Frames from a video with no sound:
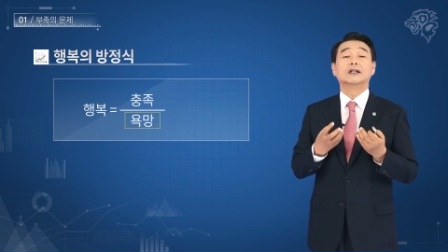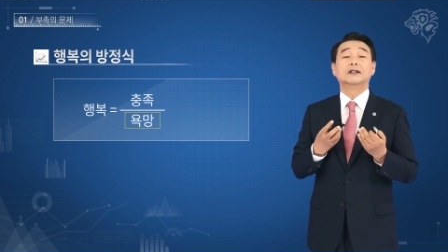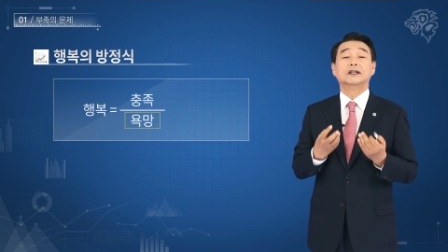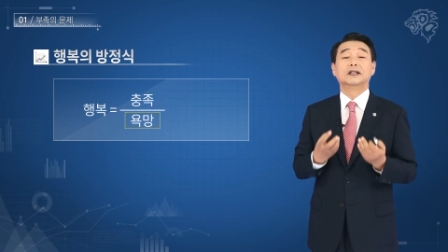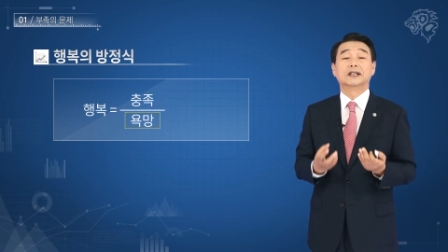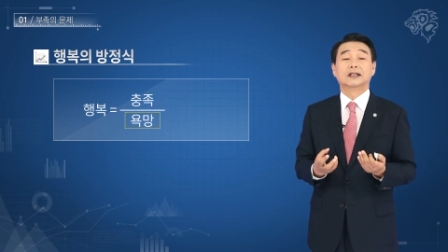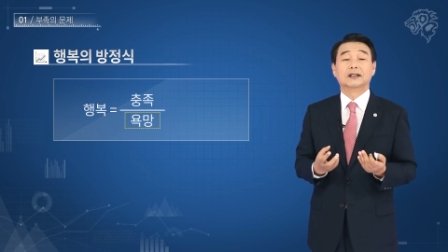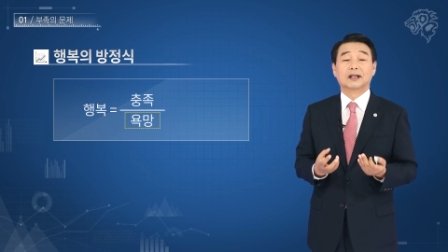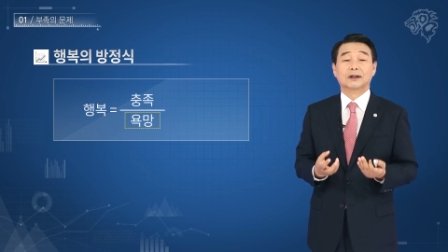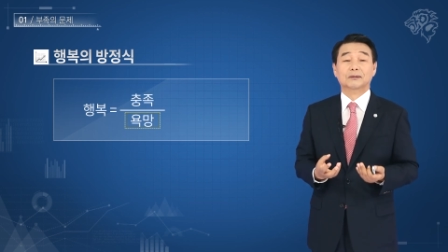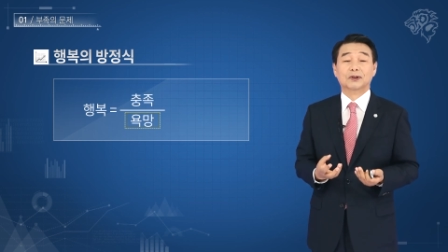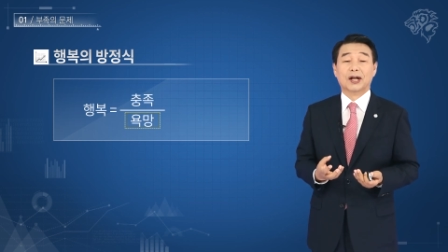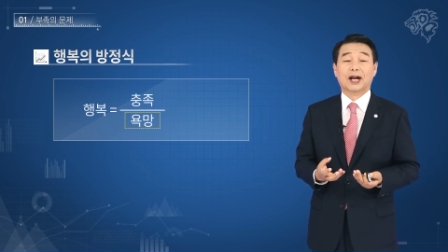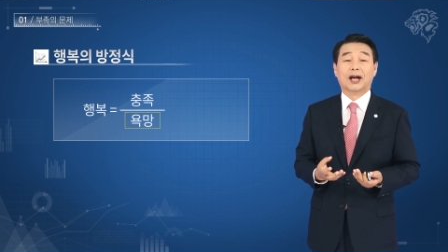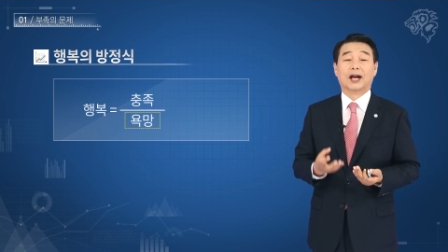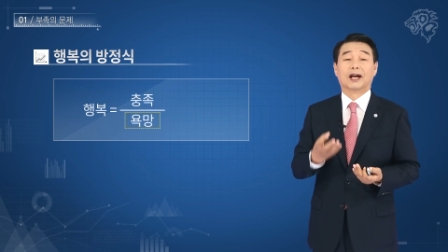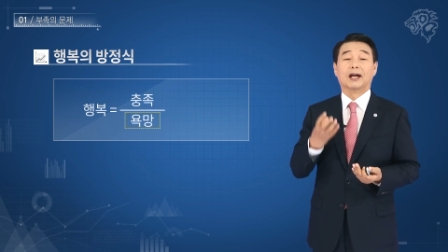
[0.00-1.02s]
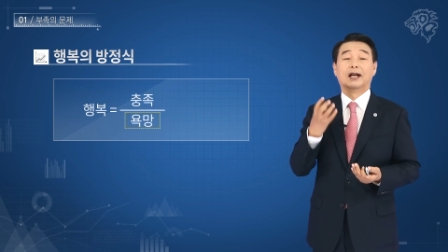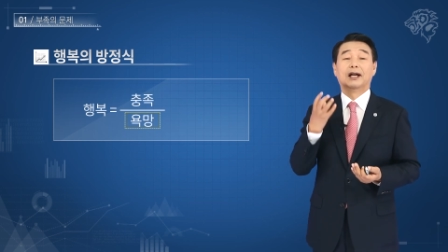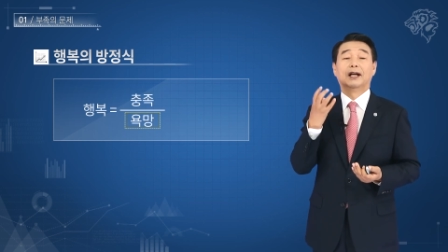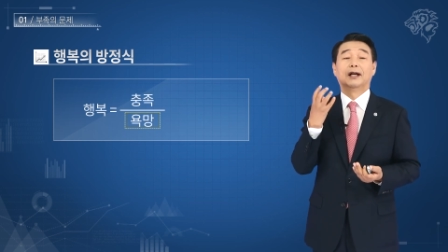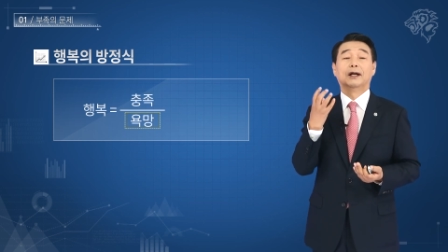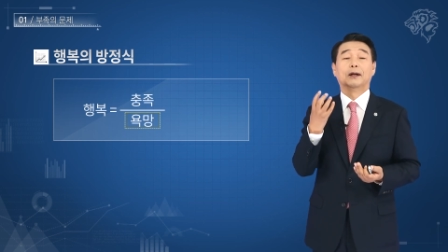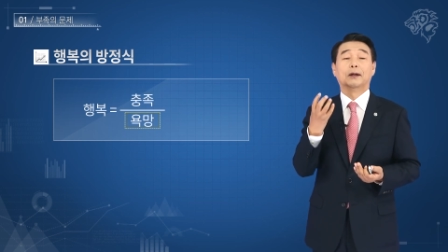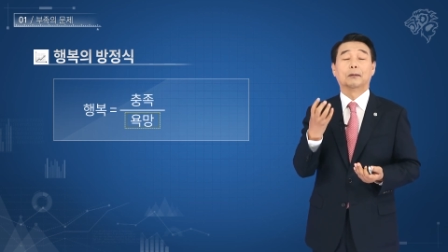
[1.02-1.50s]
그렇기 때문에
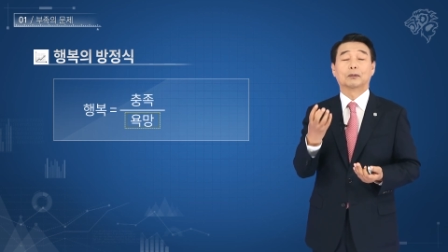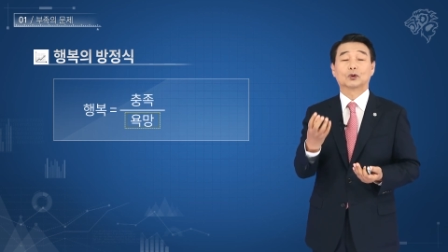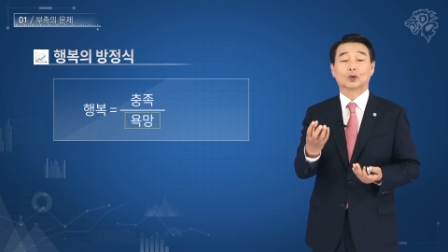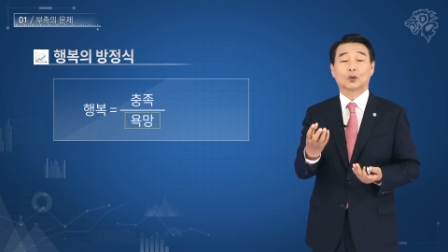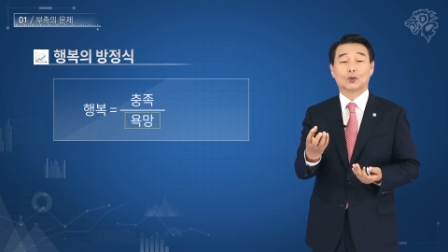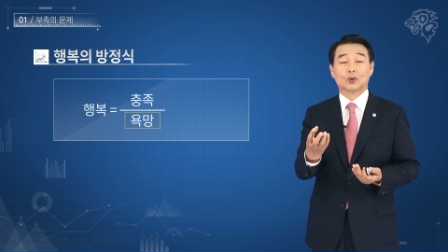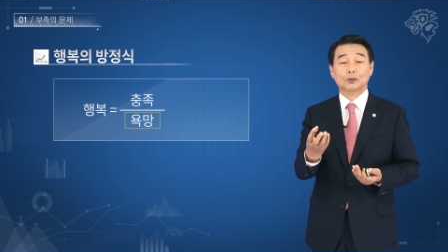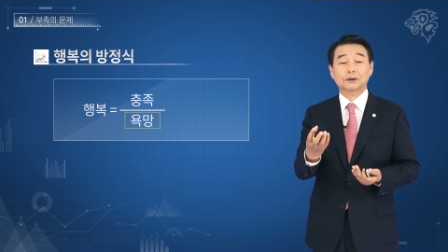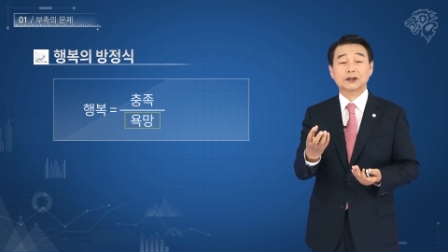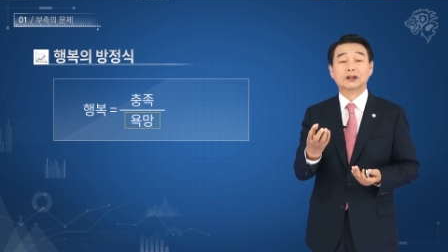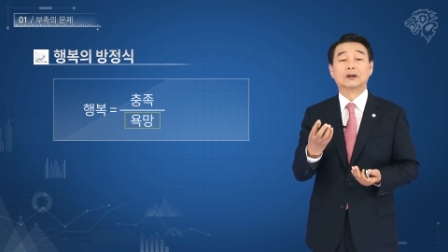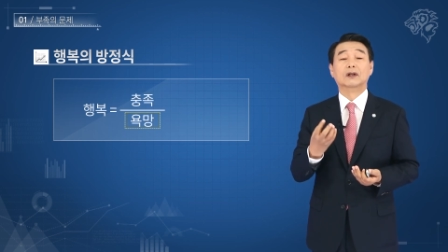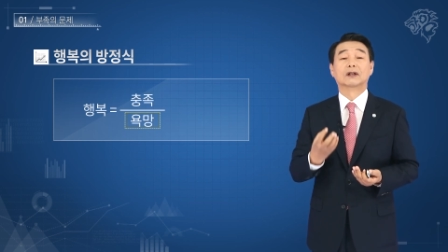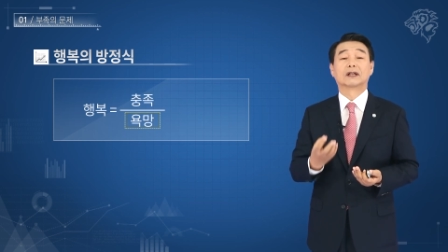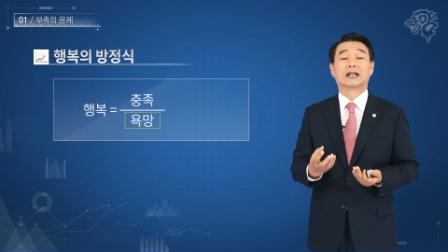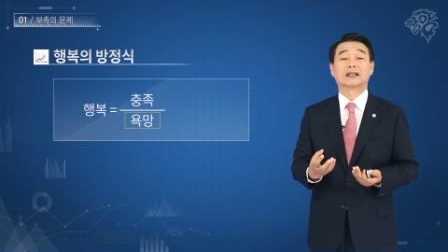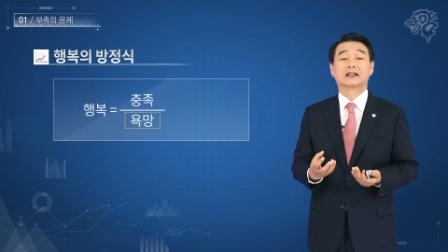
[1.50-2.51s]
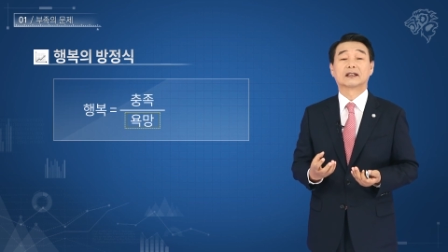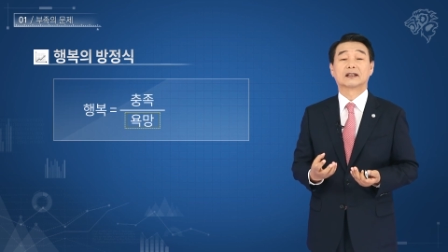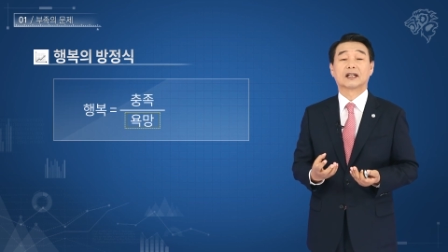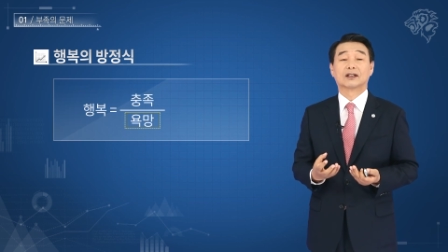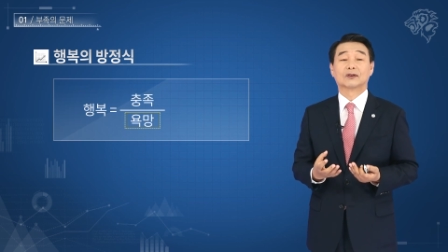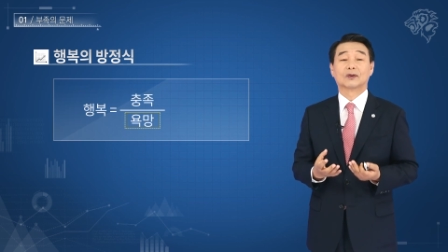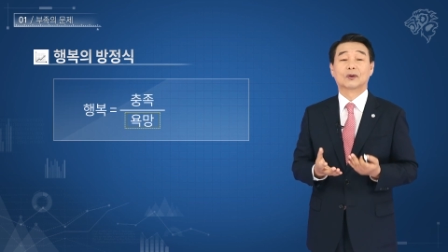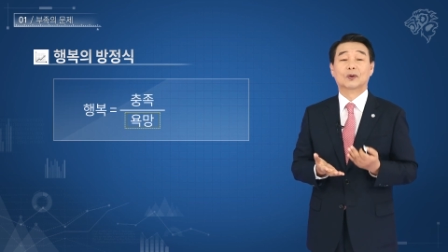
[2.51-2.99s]
조금은 덜
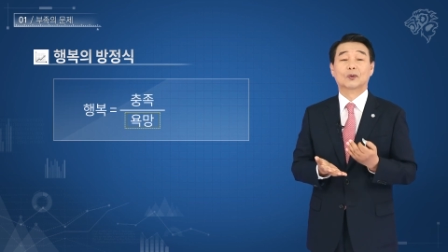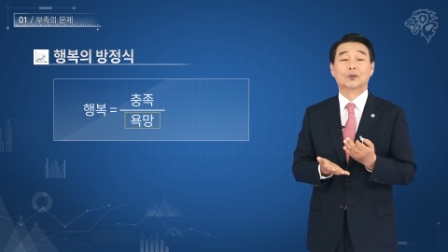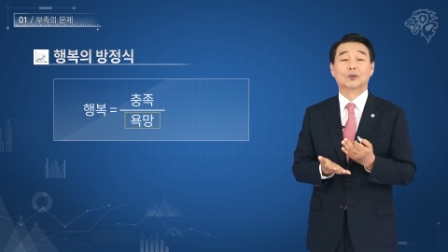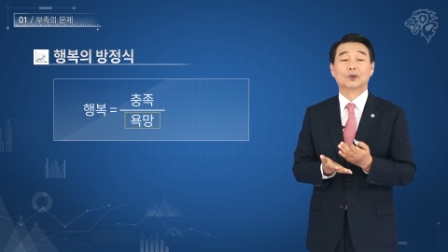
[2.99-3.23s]
갔더라도